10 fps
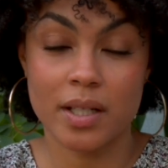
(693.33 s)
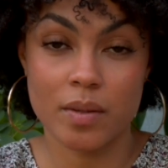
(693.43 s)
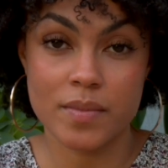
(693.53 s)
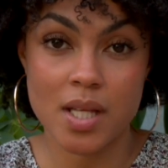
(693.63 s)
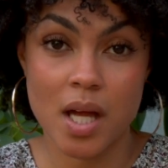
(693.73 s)
est
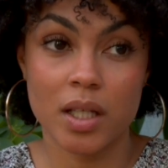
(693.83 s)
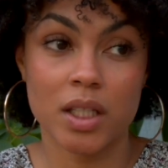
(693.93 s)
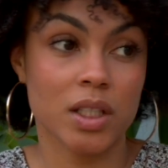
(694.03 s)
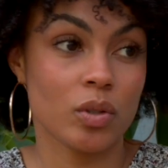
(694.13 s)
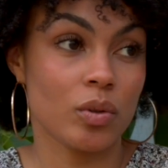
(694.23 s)
comme ça
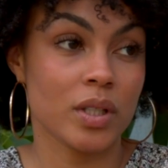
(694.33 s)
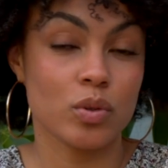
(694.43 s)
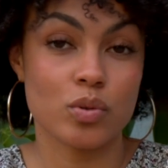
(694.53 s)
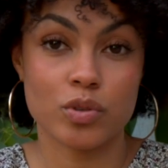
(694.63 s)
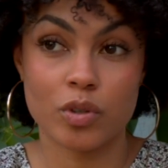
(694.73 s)
et qu'il
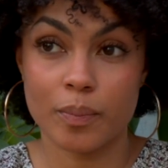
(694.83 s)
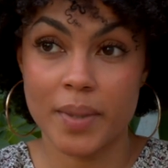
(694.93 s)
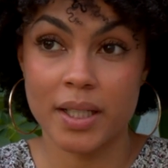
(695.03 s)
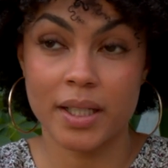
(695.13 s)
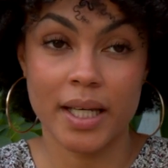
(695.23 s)
ne stocke
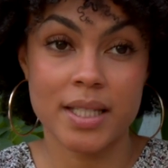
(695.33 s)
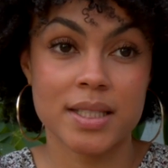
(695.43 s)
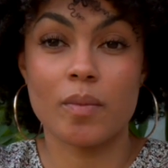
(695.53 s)
pas les graisses.